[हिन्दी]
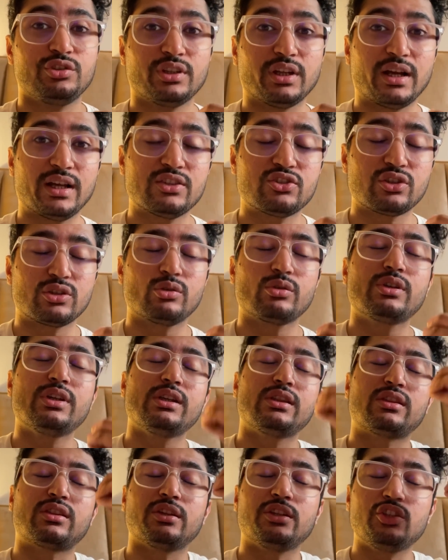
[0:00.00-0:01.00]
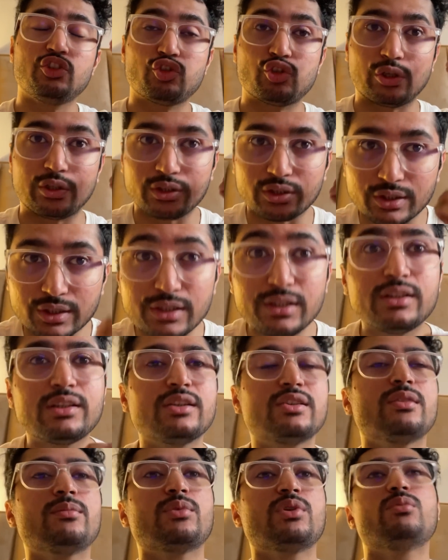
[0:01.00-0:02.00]
नान चनों की इतनी शदीद
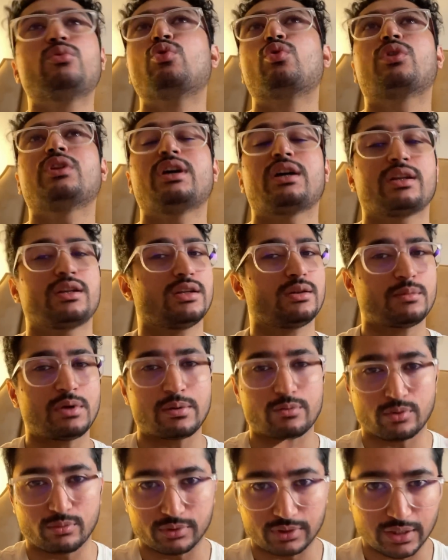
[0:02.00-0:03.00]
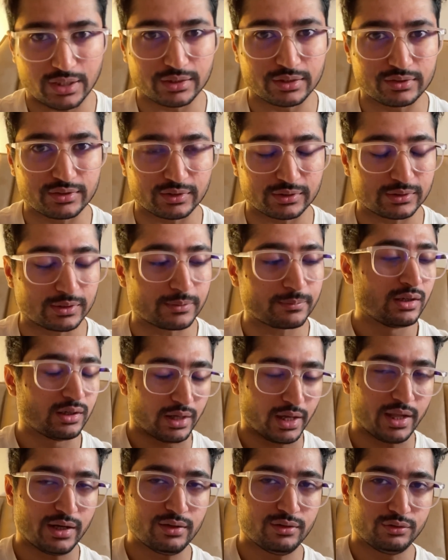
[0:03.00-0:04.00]
किस्म की भूख लग रही है कि मैं आपको बता नहीं सकता
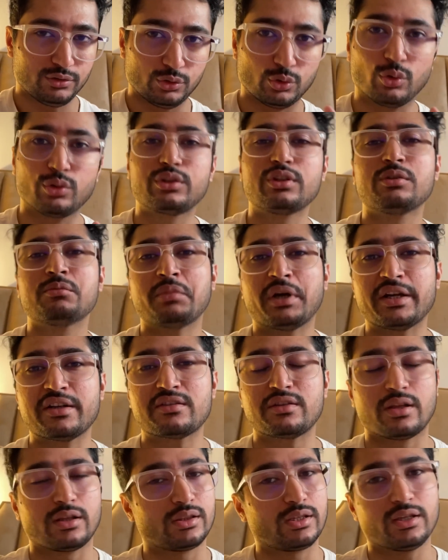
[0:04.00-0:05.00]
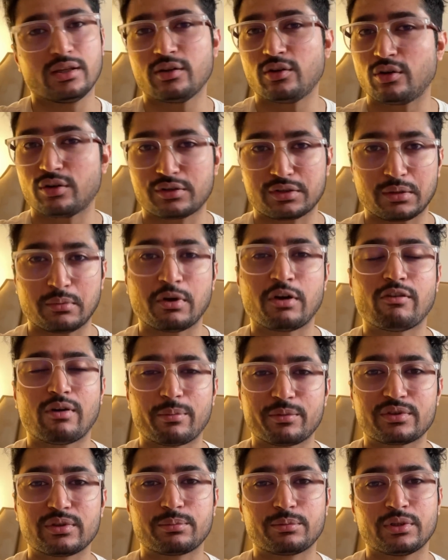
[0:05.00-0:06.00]
खैर दो तीन बाइट्स लेते हैं और इसके बाद
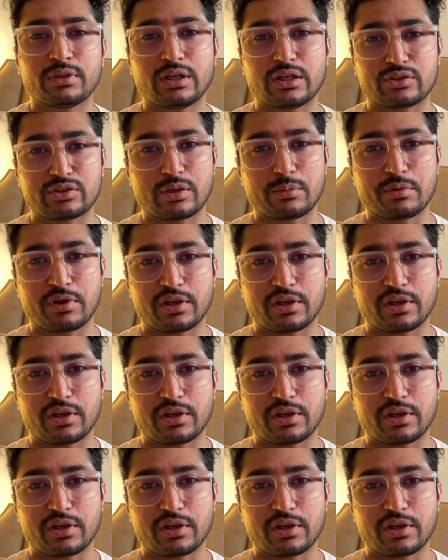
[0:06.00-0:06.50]
वापस अपने नाश्ते पे